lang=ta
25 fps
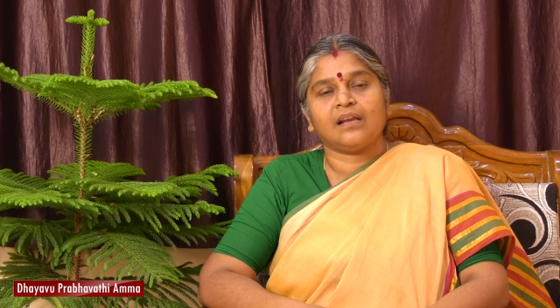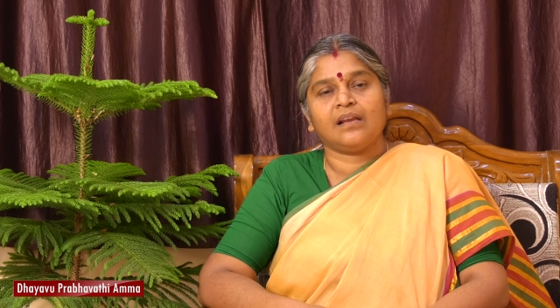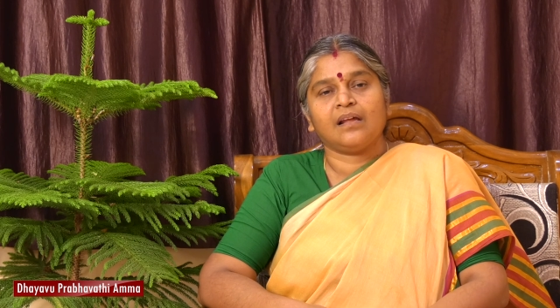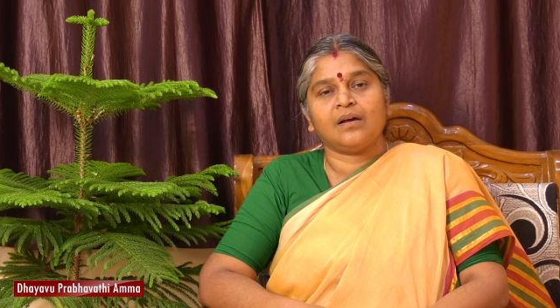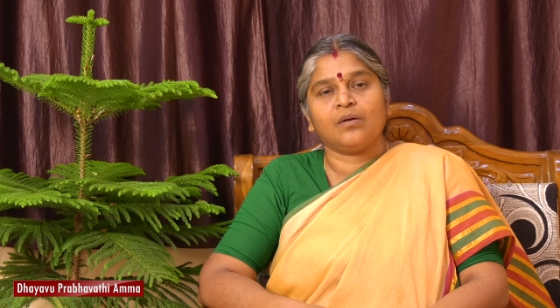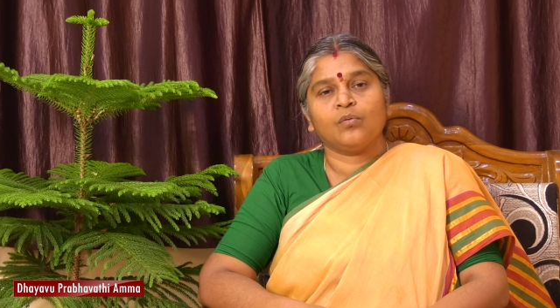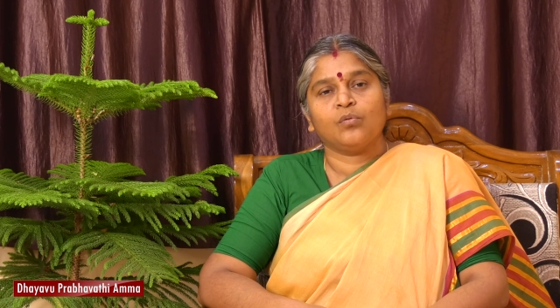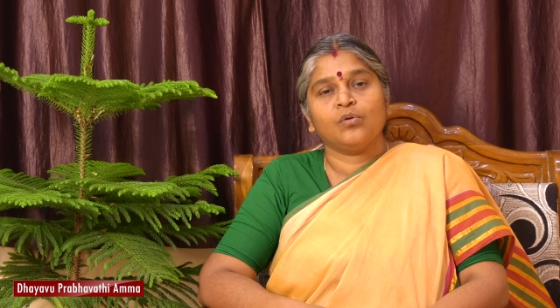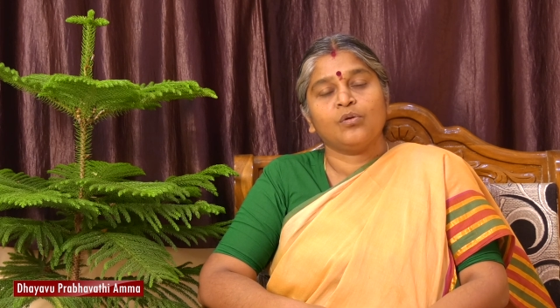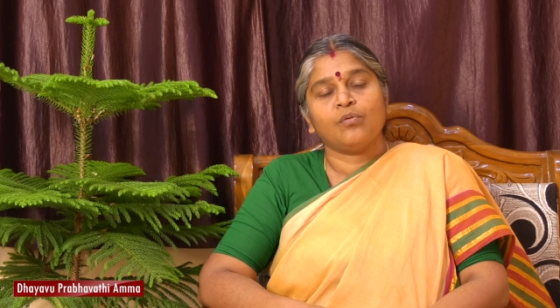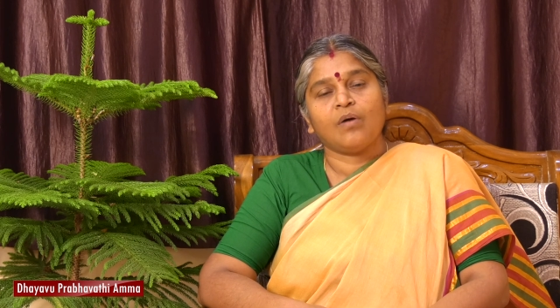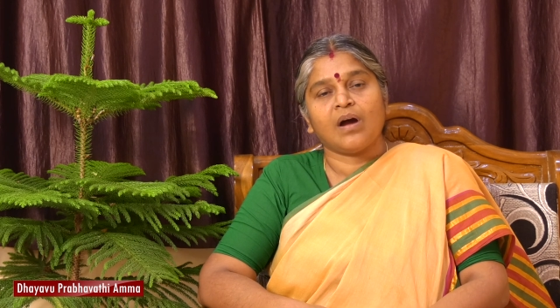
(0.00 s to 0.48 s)

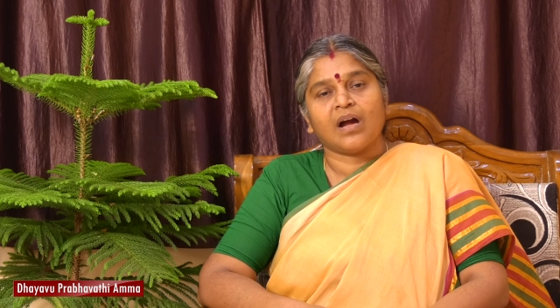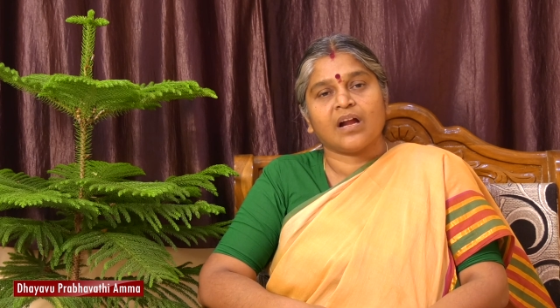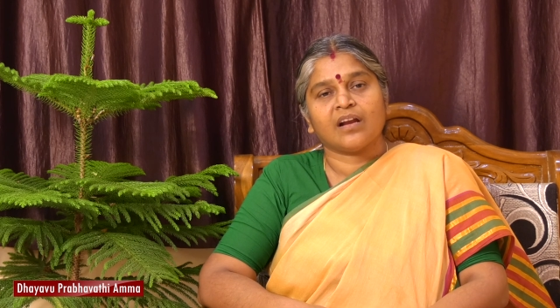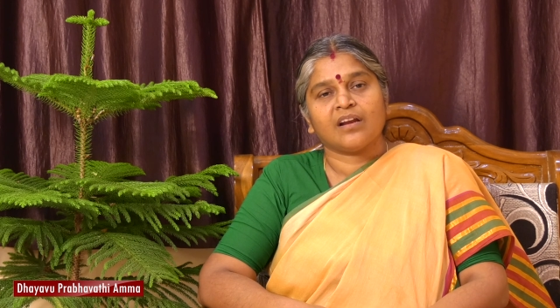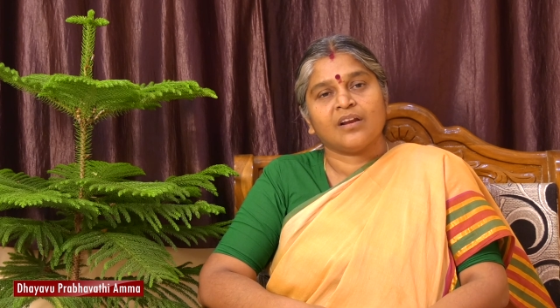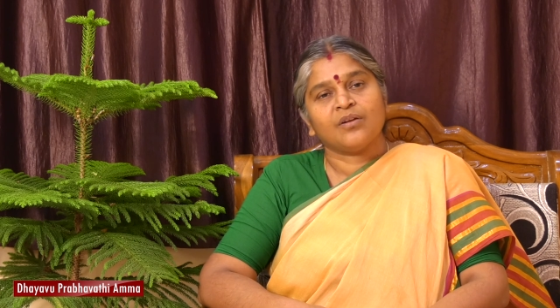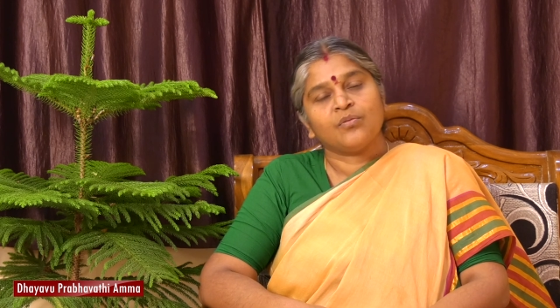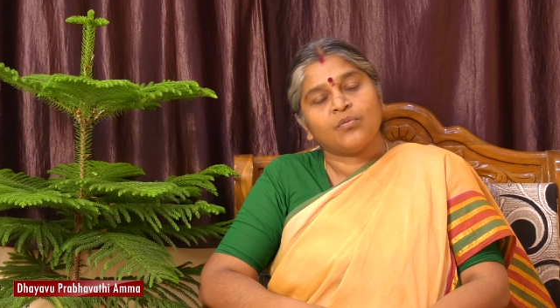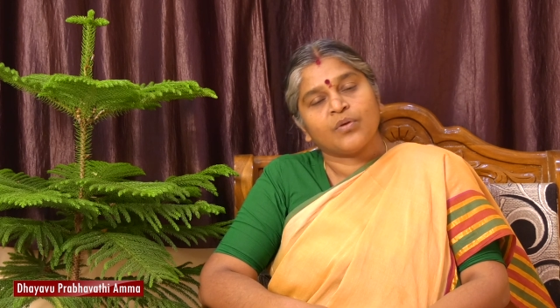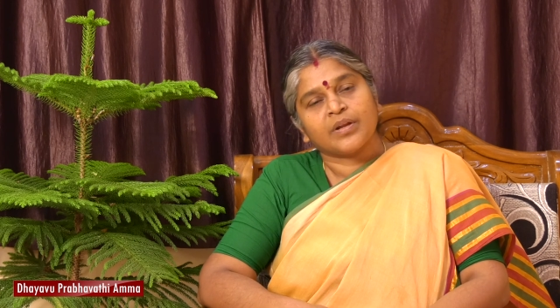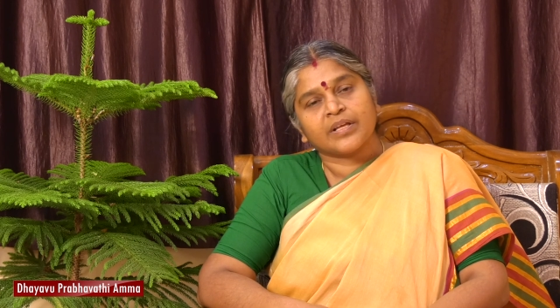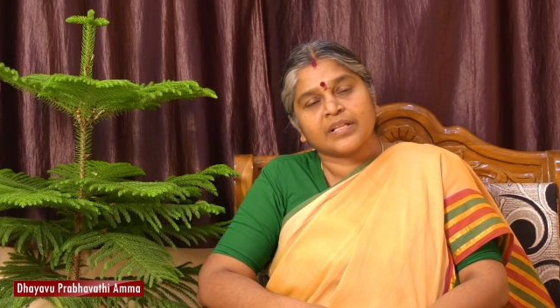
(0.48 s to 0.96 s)
எல்லாம்
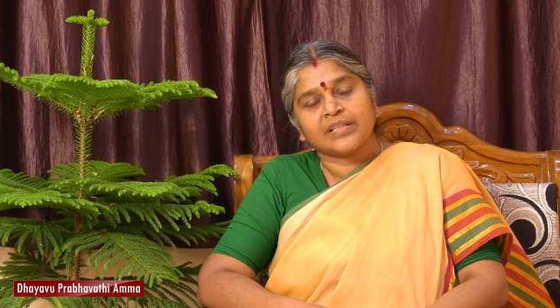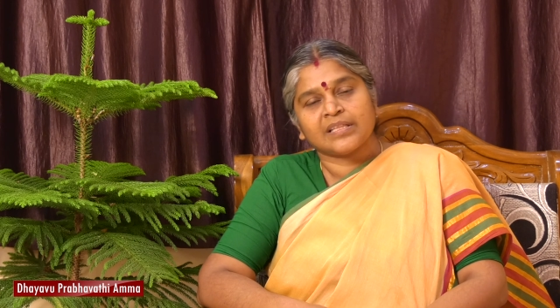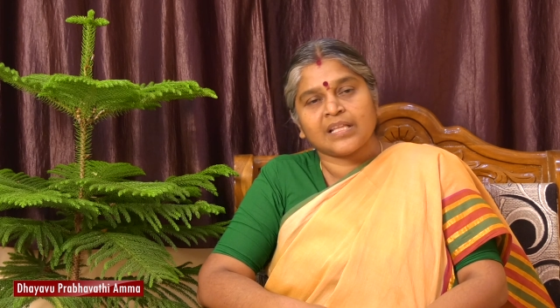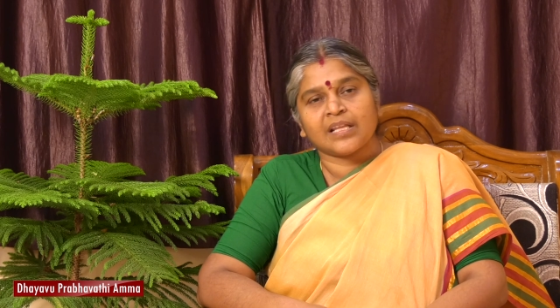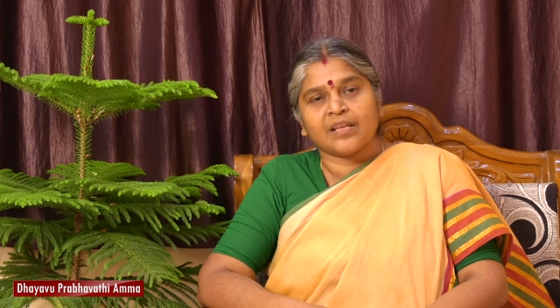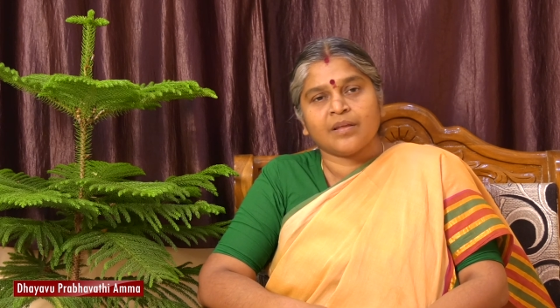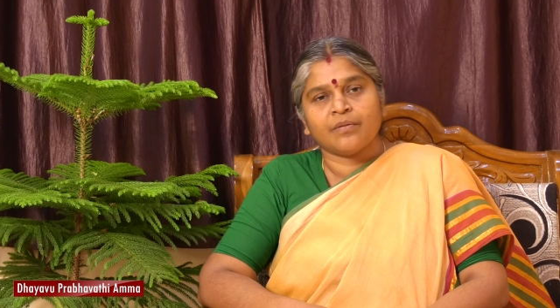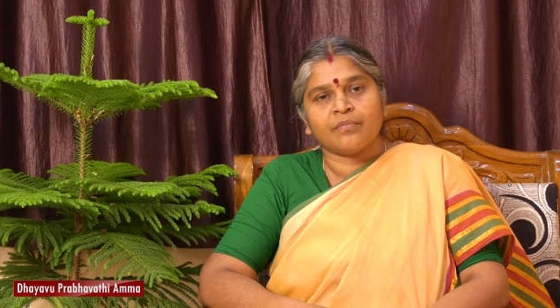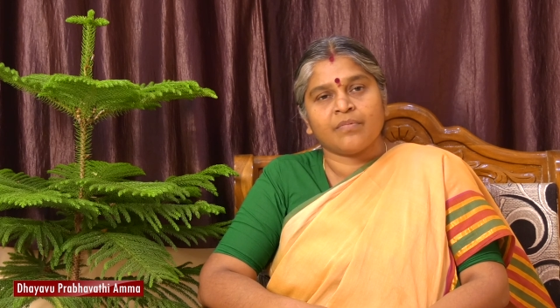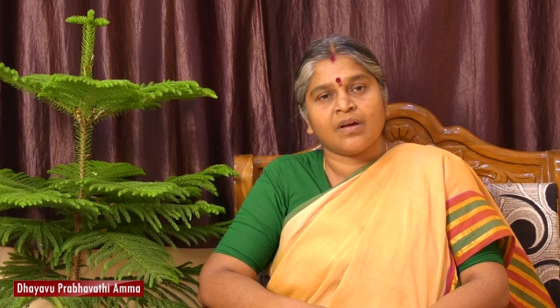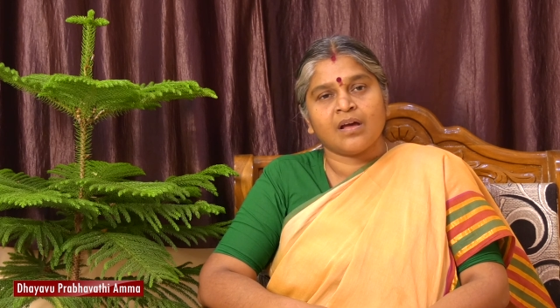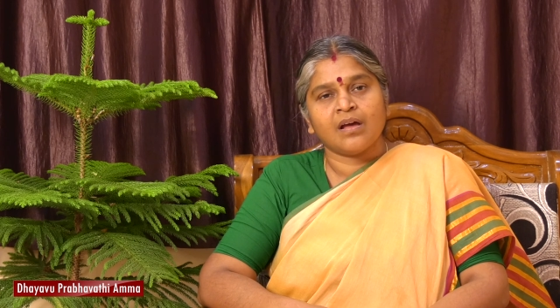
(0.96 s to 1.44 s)
உருவாக்கணும்னு உனக்கு
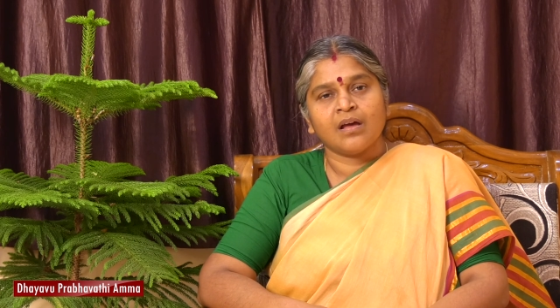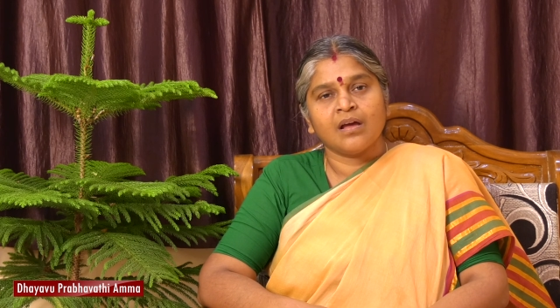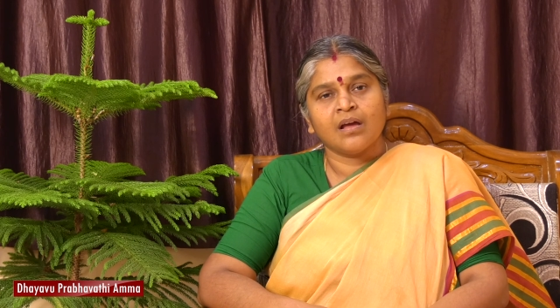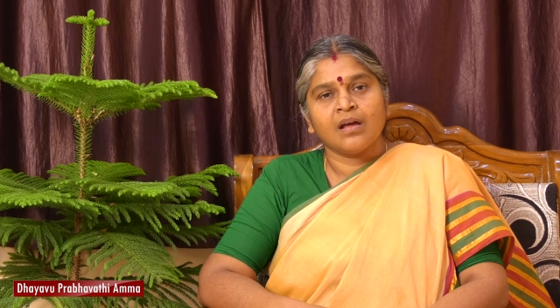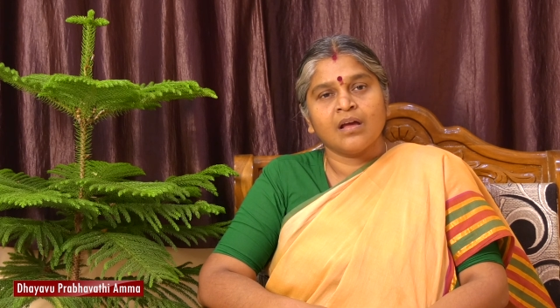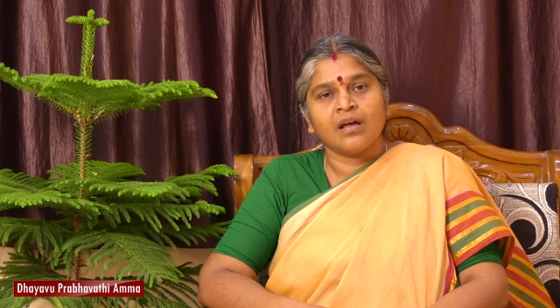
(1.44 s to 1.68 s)
தெரியுமா